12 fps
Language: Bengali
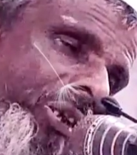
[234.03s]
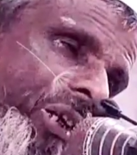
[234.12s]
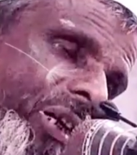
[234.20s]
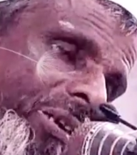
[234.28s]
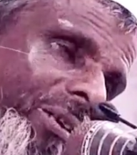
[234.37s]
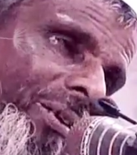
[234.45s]
বলে
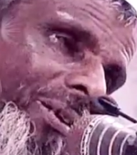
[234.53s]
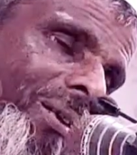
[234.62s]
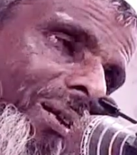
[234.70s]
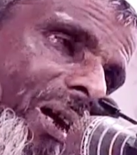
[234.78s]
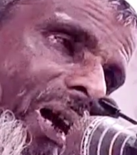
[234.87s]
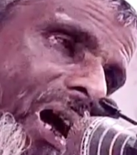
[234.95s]
যান
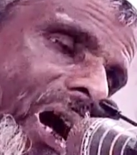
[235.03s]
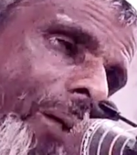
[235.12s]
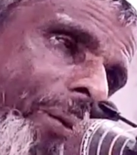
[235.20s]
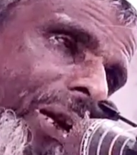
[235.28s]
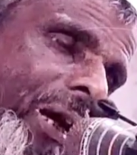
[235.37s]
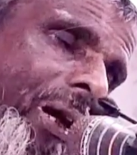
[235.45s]

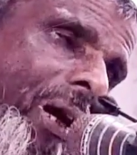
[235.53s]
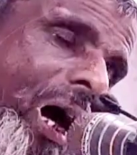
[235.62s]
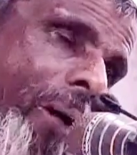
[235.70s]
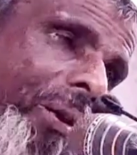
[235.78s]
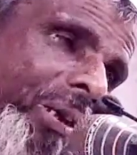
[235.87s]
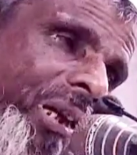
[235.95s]
আমার
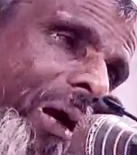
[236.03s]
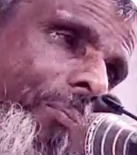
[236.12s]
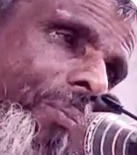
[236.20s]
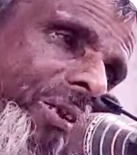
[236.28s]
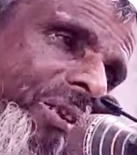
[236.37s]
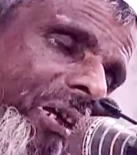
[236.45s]
আমাদের
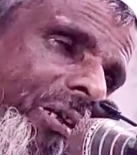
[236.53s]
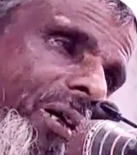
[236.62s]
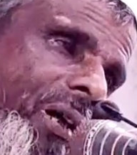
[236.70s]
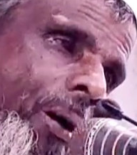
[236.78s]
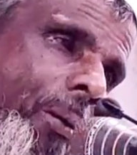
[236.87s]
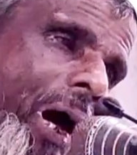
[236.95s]
আম্মাজান
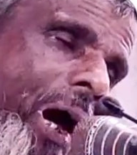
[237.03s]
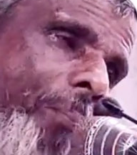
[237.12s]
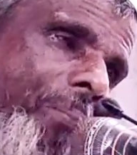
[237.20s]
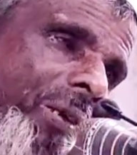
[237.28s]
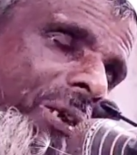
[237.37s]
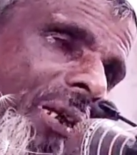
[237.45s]

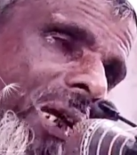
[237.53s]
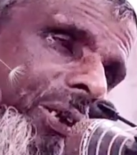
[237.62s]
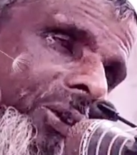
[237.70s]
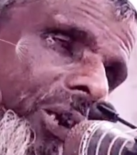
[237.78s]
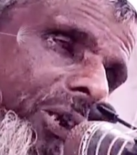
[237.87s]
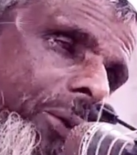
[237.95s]
আম্মাজান
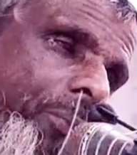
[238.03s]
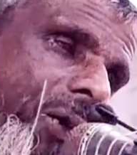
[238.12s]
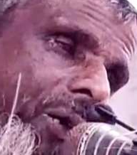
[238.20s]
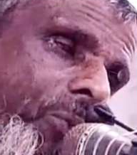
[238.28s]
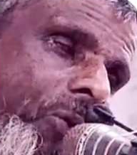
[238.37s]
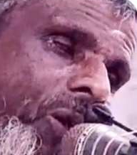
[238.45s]
আয়েশাকে
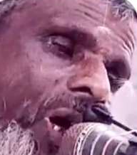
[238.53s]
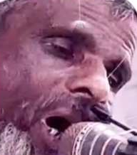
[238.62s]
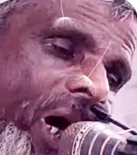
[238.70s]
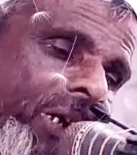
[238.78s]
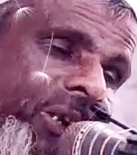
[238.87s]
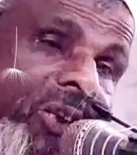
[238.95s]
বানাবো
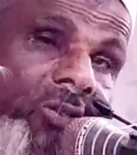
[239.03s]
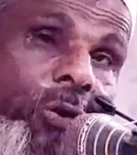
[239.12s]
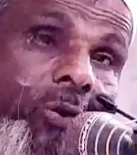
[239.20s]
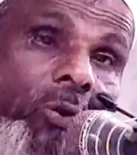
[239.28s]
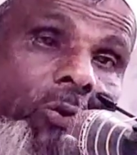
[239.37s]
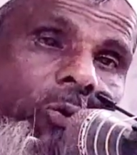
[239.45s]
আয়েশা
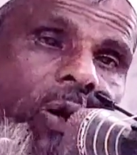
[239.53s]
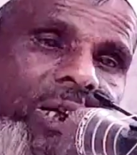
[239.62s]
সলজ্ঞ